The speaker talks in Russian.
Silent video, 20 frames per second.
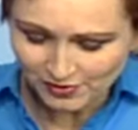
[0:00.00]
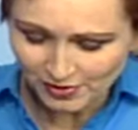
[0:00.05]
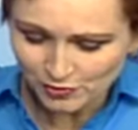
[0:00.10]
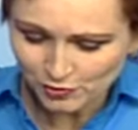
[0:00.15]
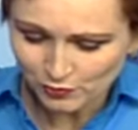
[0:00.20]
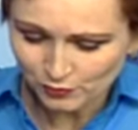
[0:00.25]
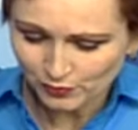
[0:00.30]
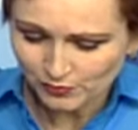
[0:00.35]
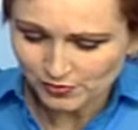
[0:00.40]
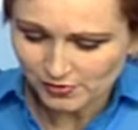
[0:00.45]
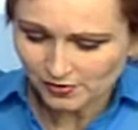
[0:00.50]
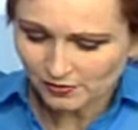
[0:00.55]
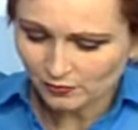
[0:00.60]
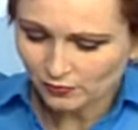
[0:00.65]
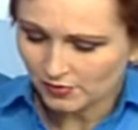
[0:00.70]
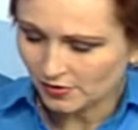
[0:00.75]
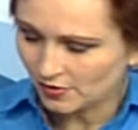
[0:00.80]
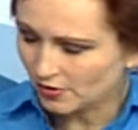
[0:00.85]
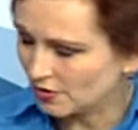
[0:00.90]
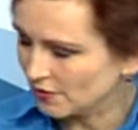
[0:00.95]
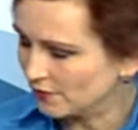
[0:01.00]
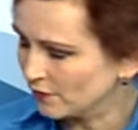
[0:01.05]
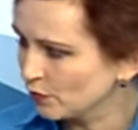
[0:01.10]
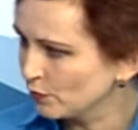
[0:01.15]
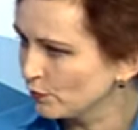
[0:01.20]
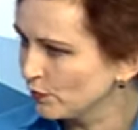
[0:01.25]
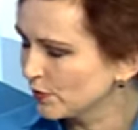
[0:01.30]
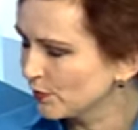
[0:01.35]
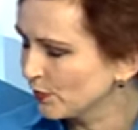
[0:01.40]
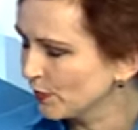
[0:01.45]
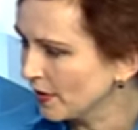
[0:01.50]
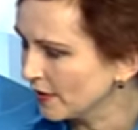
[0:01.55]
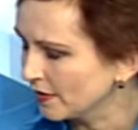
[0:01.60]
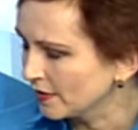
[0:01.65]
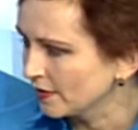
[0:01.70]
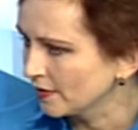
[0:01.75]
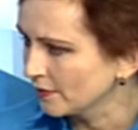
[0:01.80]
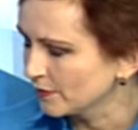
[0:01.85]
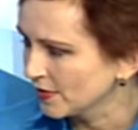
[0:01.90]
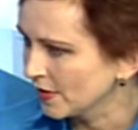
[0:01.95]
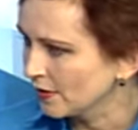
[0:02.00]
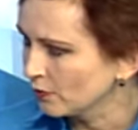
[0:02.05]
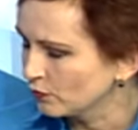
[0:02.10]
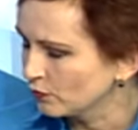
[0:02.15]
хочу подчеркнуть, это же все бесплатно, абсолютно